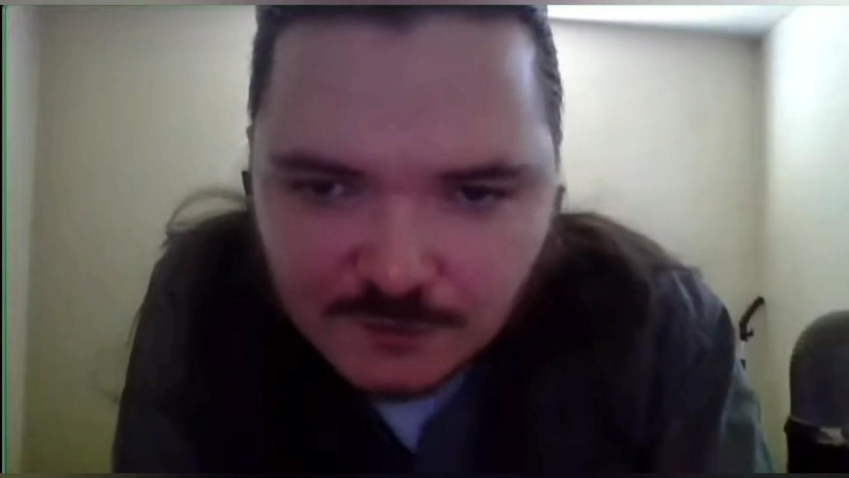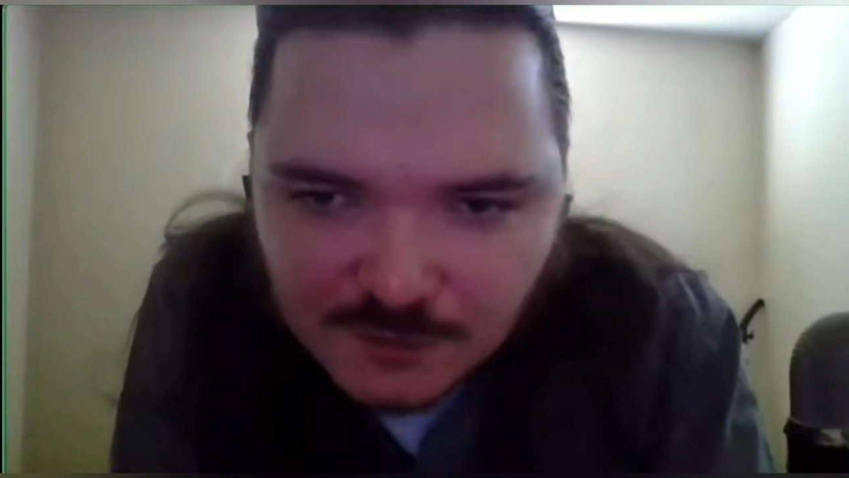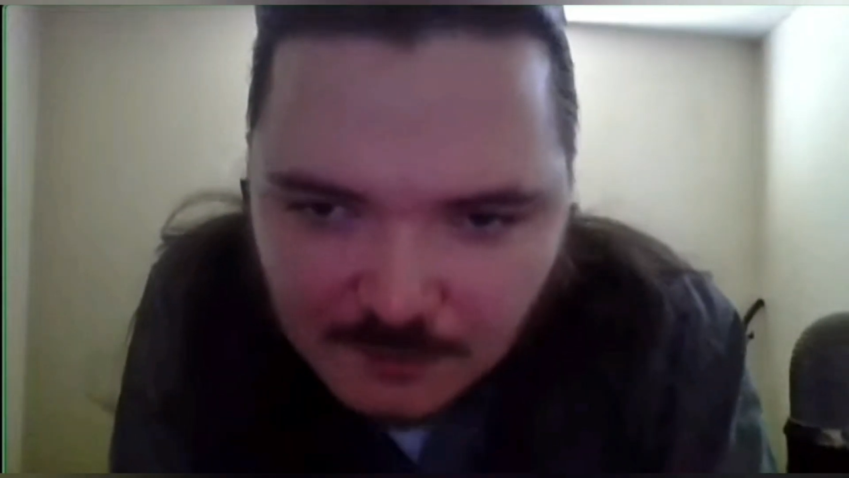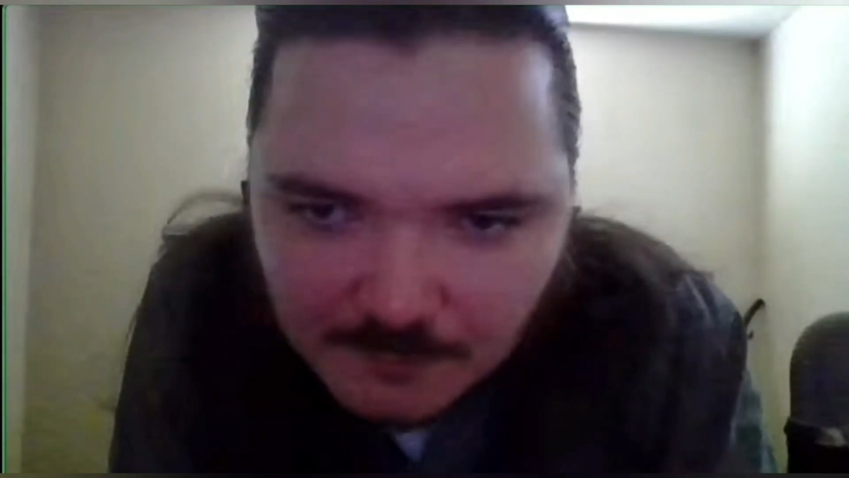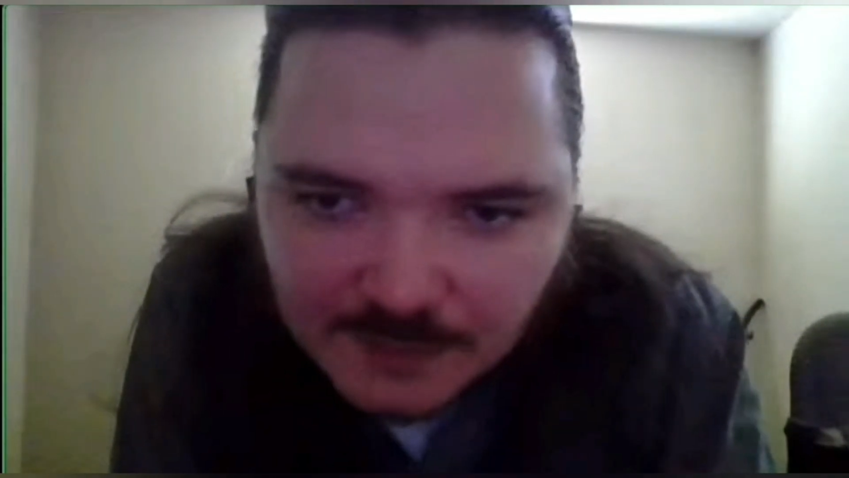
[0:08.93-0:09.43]

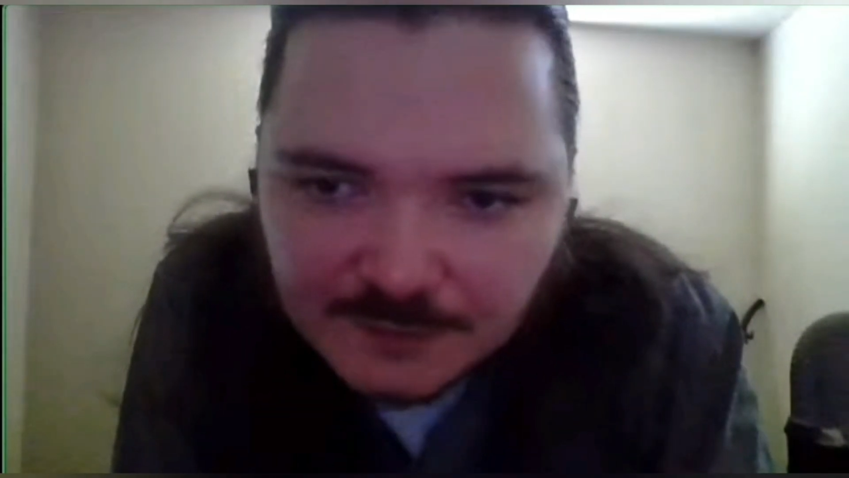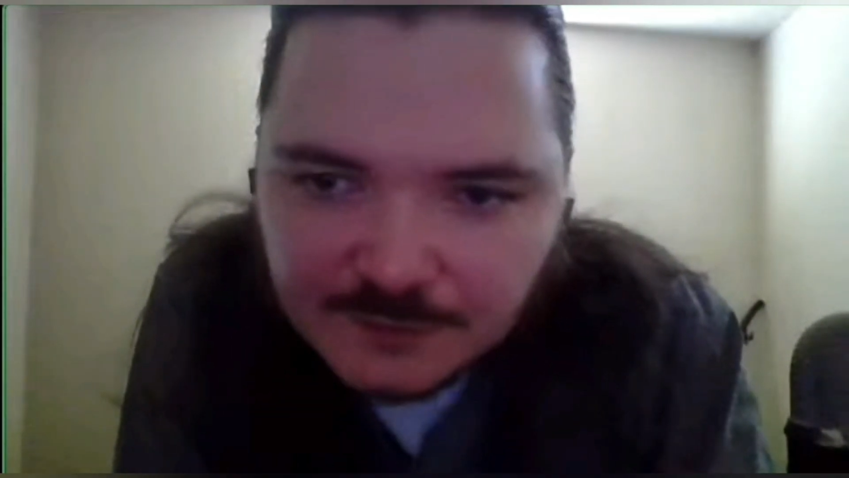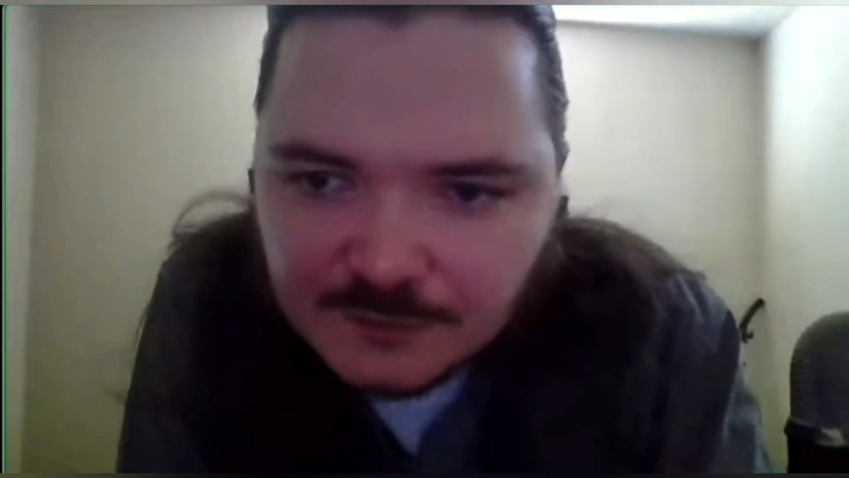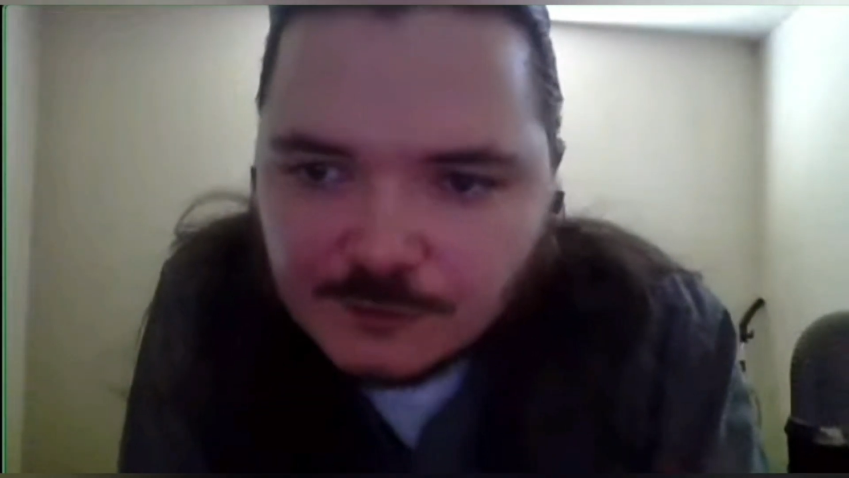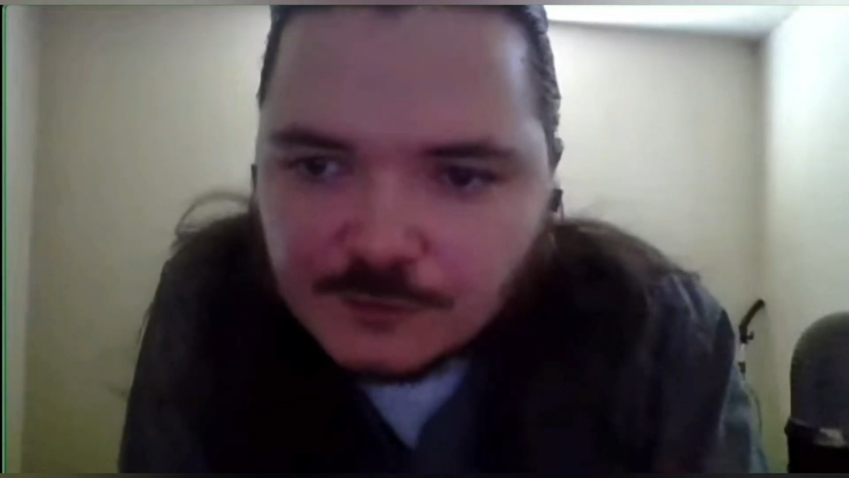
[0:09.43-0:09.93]

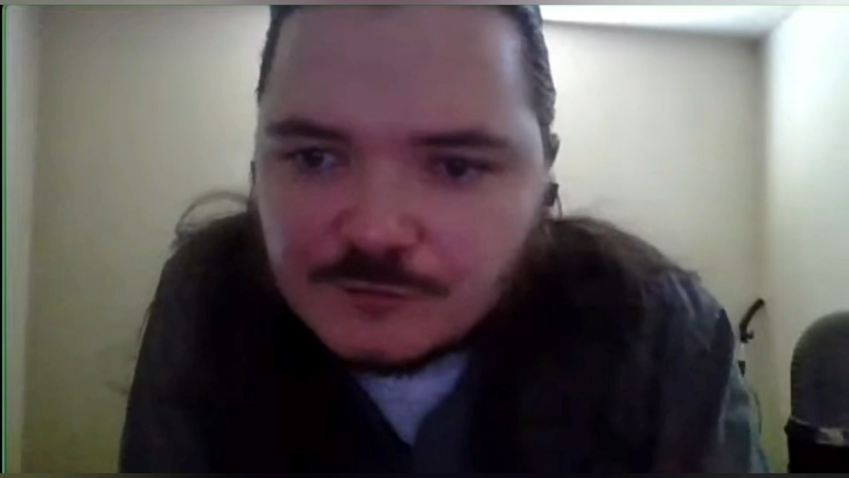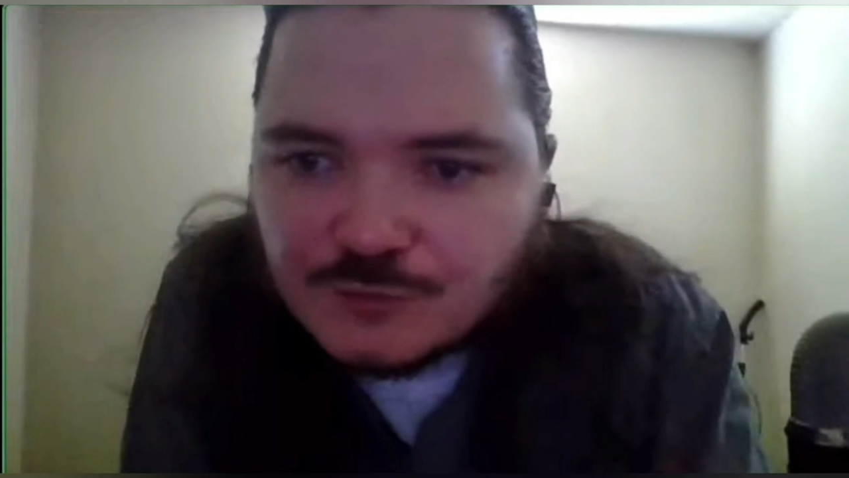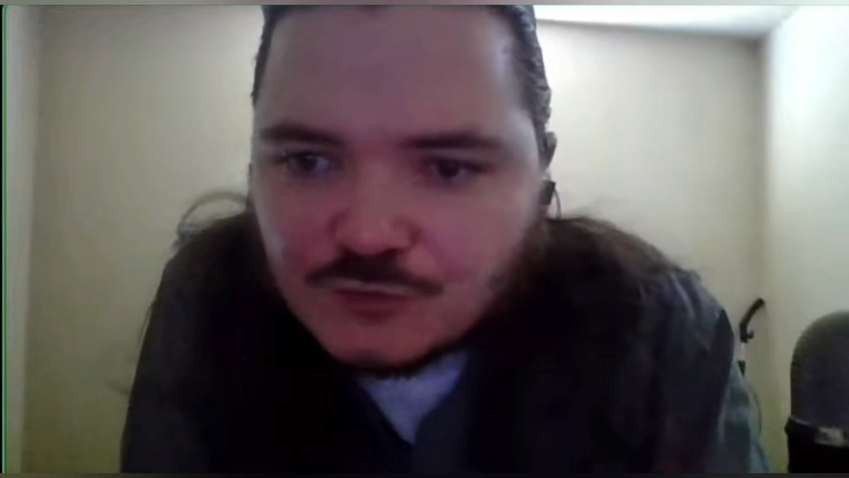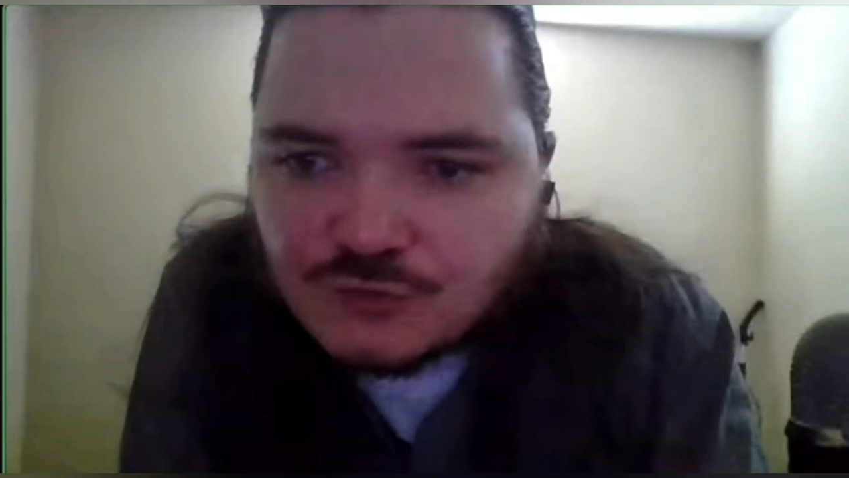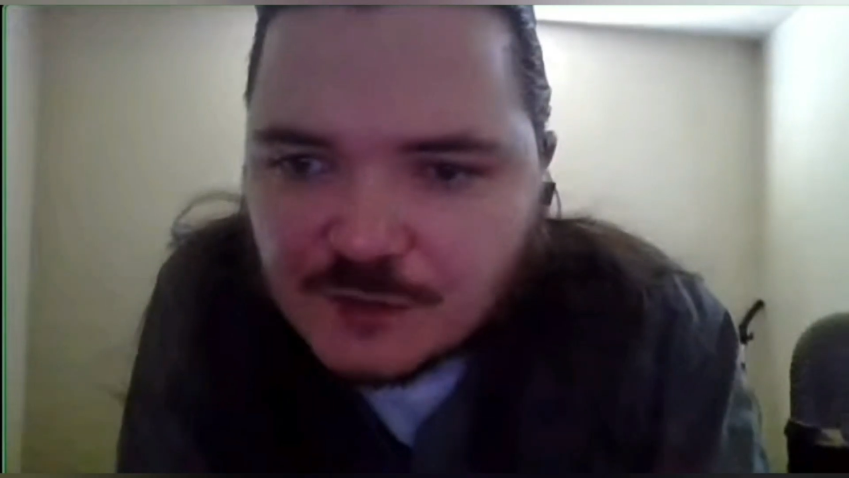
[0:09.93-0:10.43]
нормальное? Какой
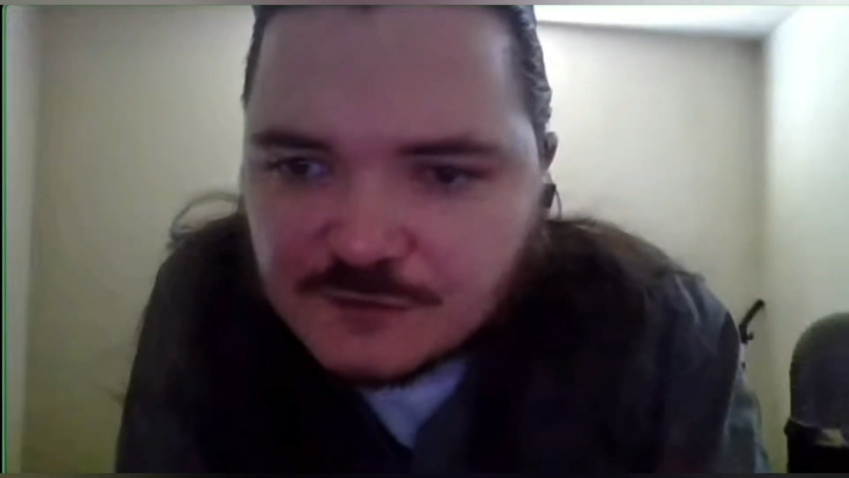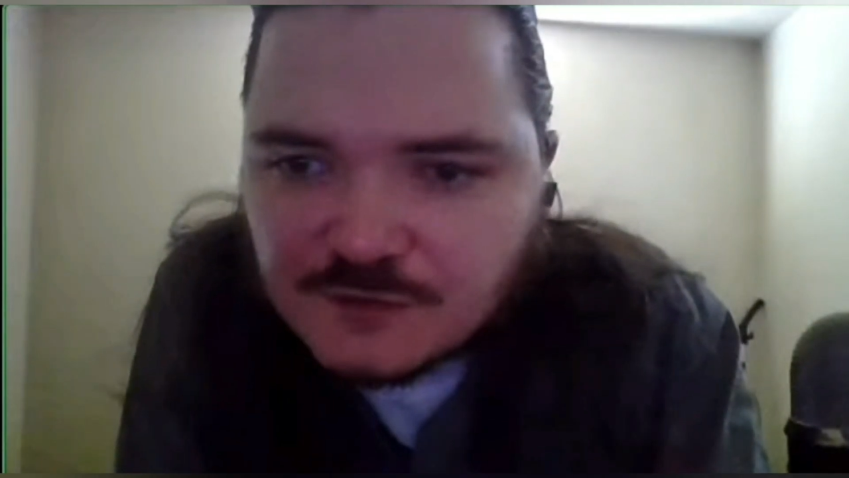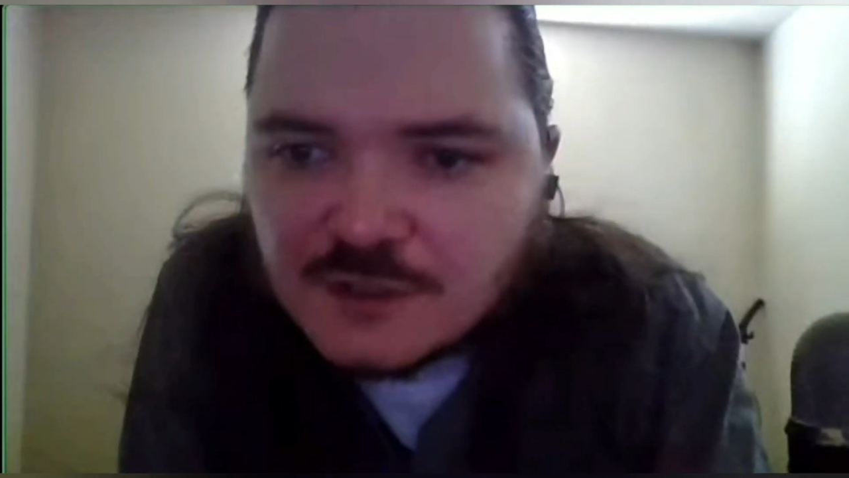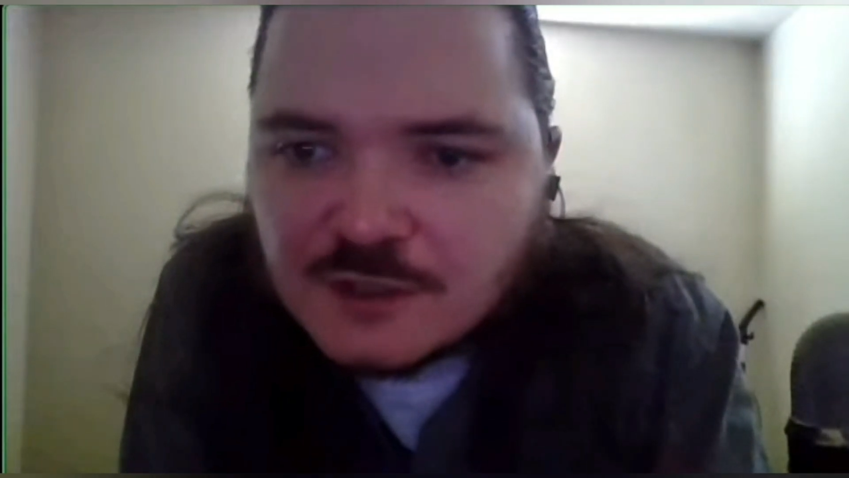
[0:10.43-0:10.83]
вообще шанс,